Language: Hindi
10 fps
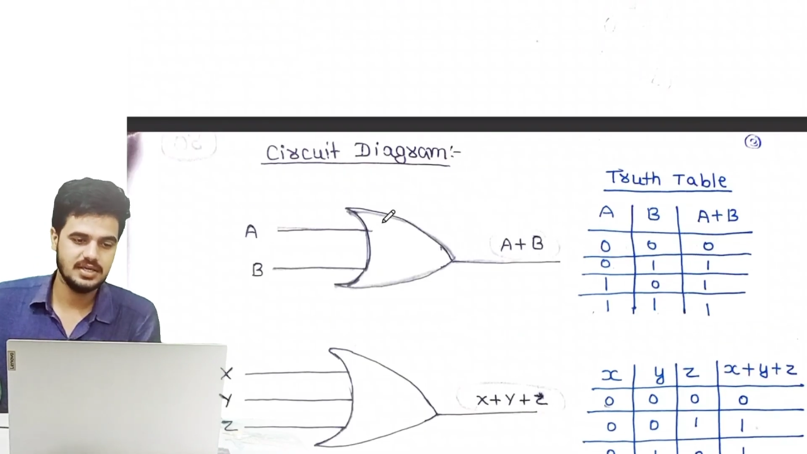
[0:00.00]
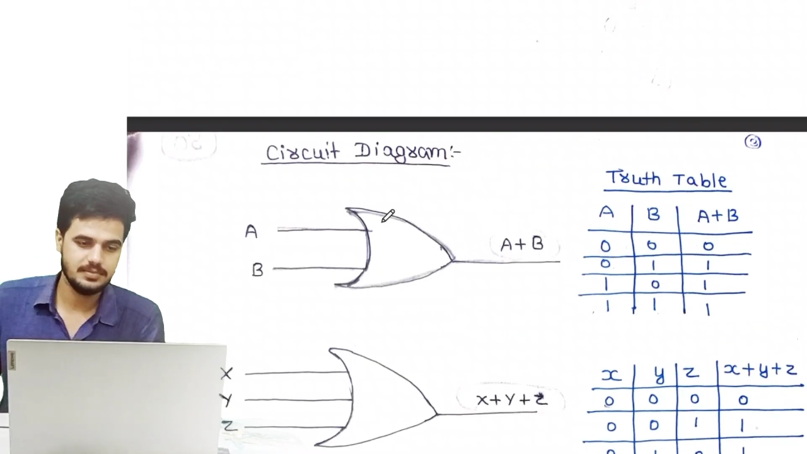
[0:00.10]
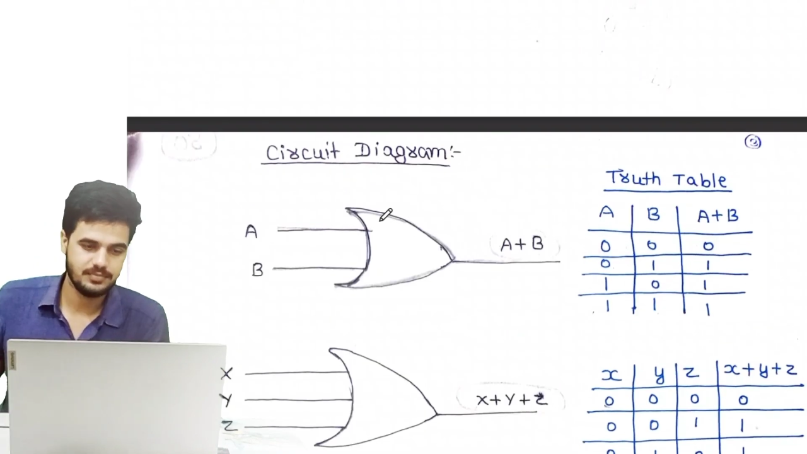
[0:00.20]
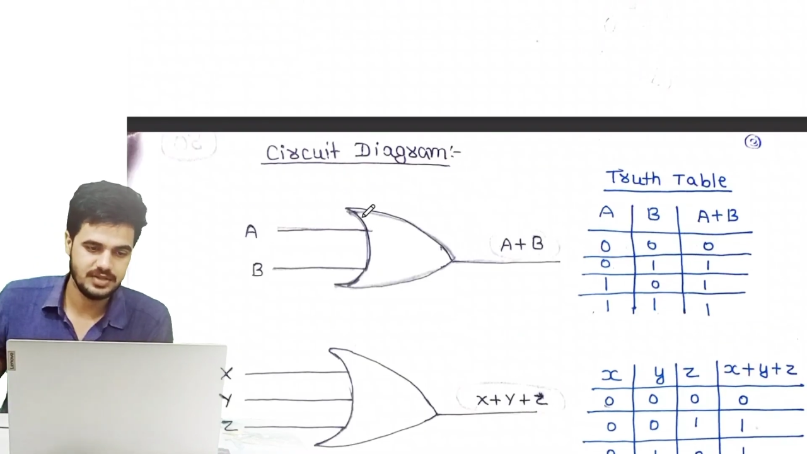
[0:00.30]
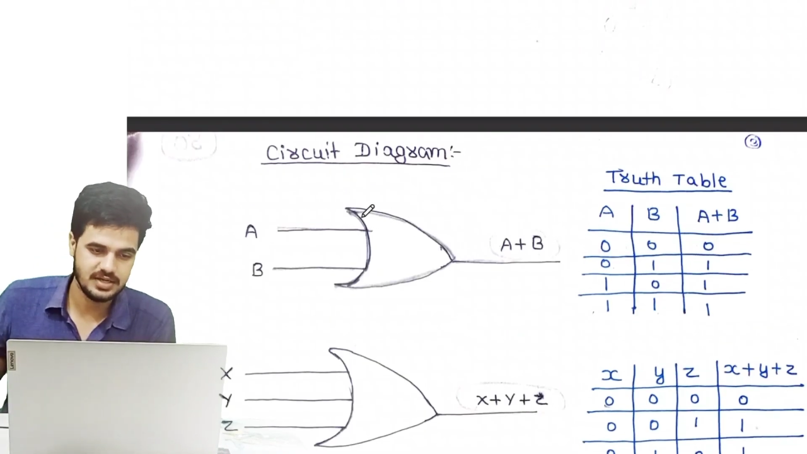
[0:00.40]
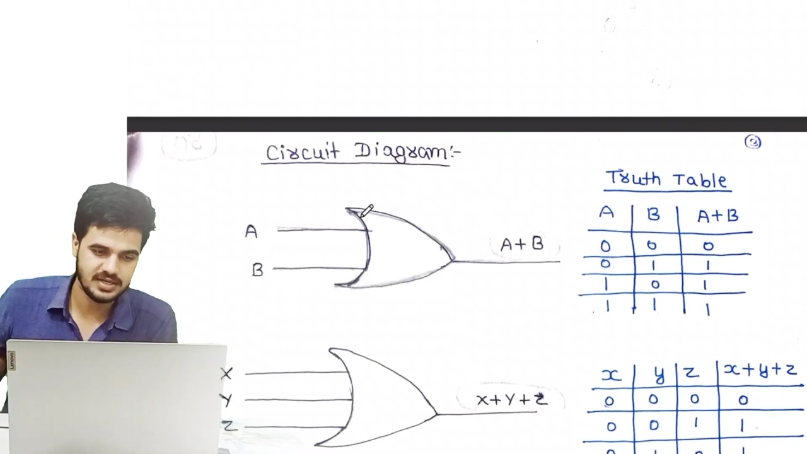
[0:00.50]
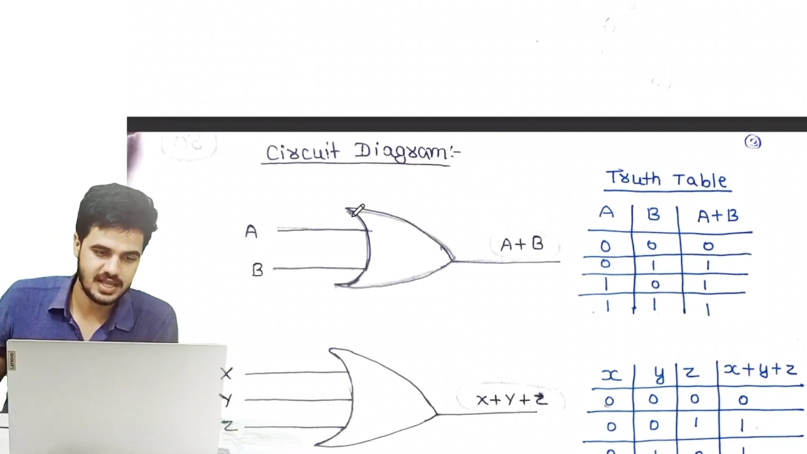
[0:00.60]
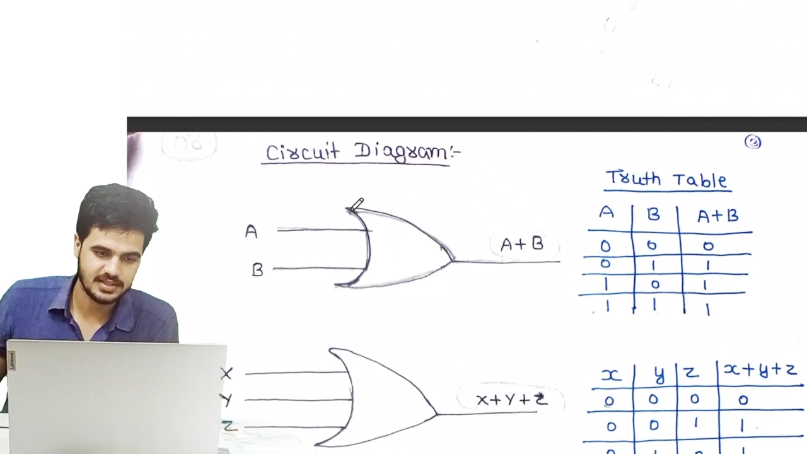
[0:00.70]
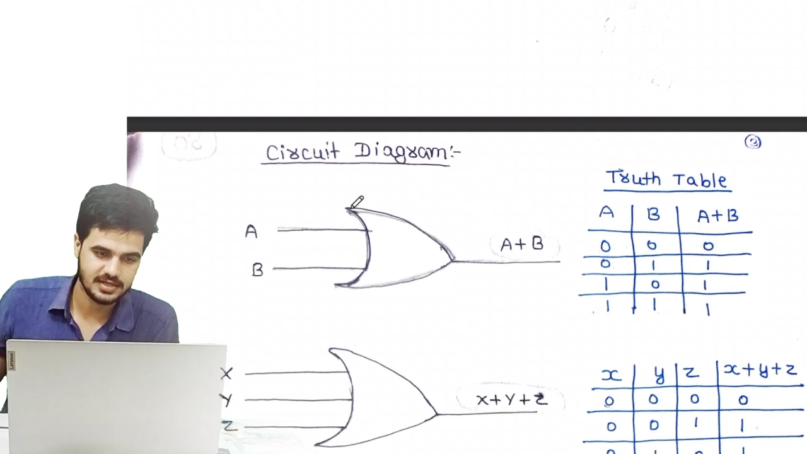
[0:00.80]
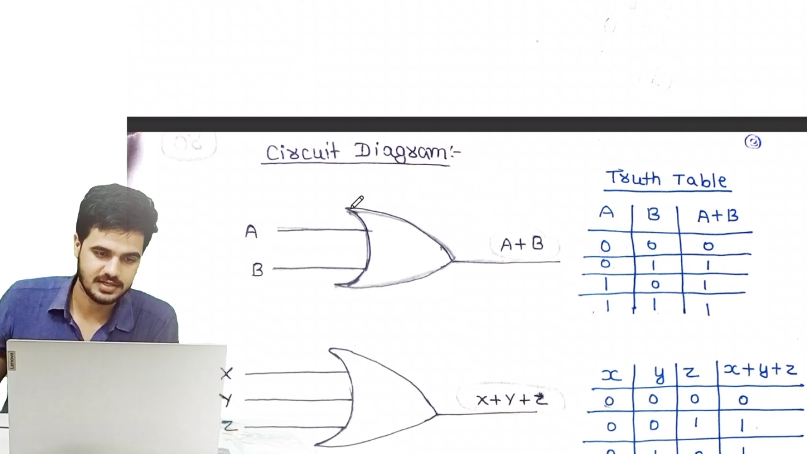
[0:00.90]
ये फिगर
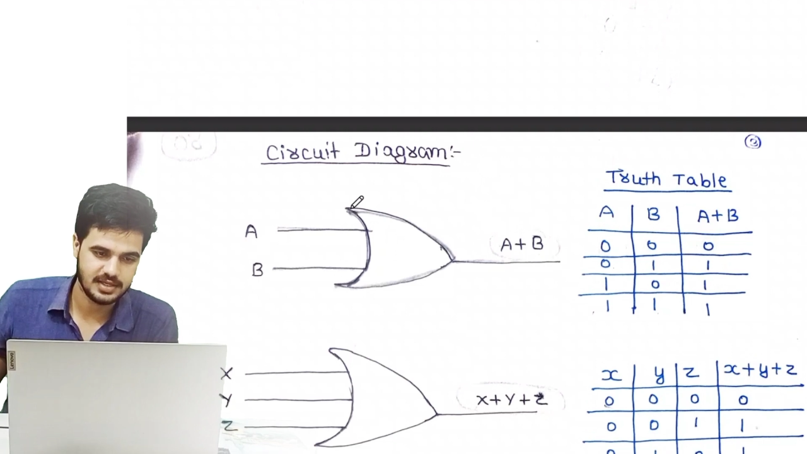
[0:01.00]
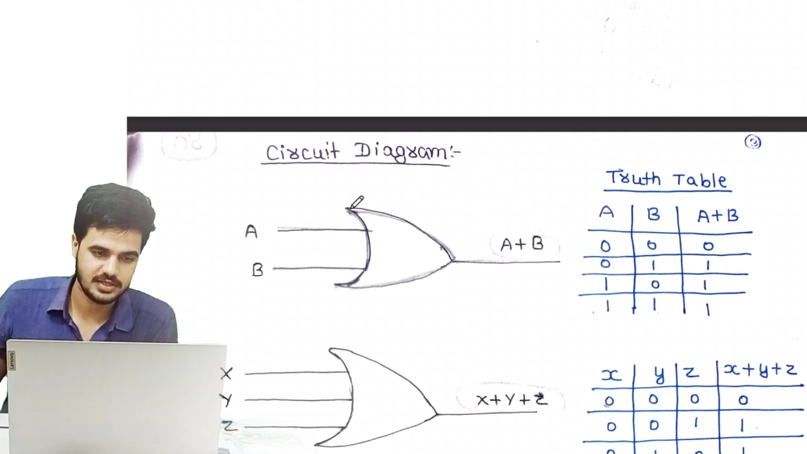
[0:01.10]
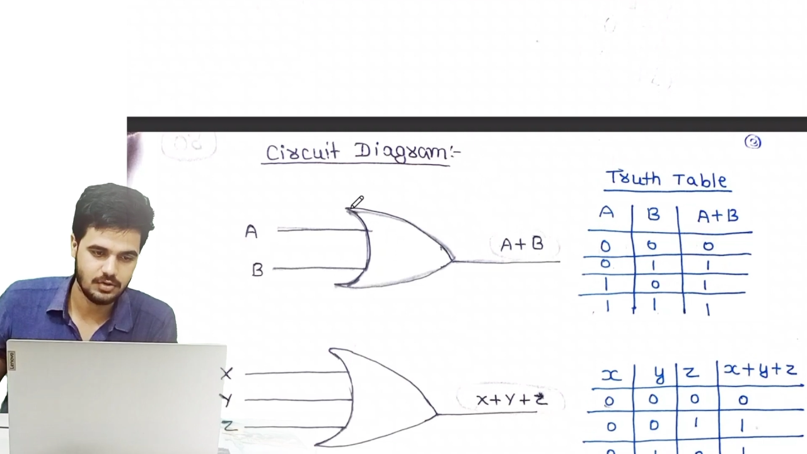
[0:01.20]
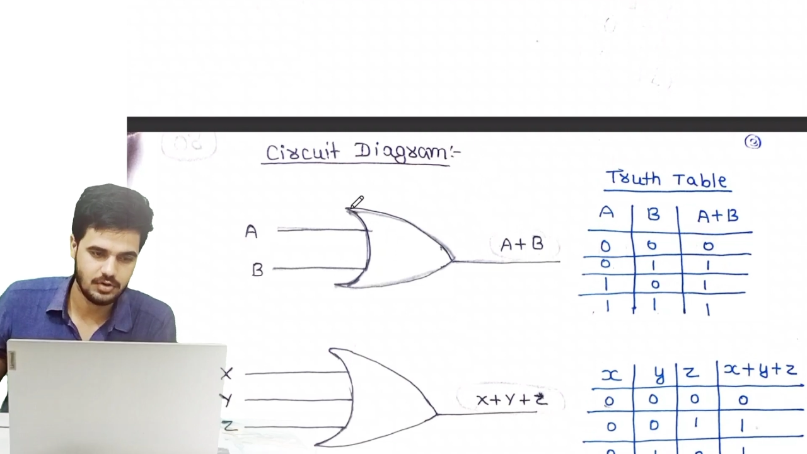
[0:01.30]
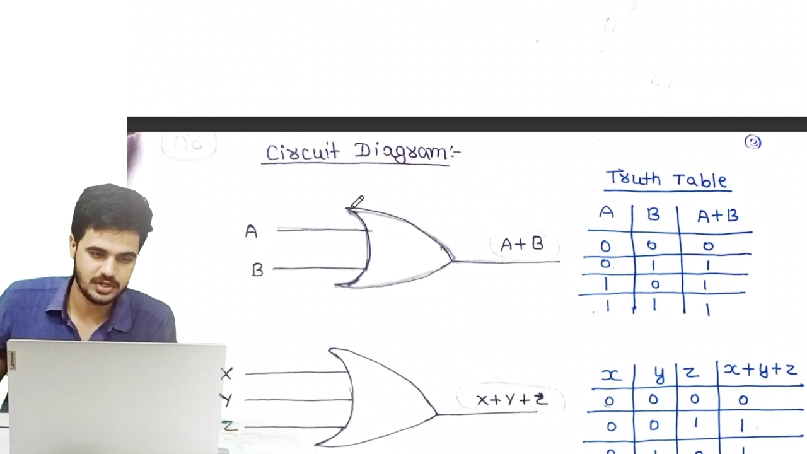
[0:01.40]
याद रखना है कि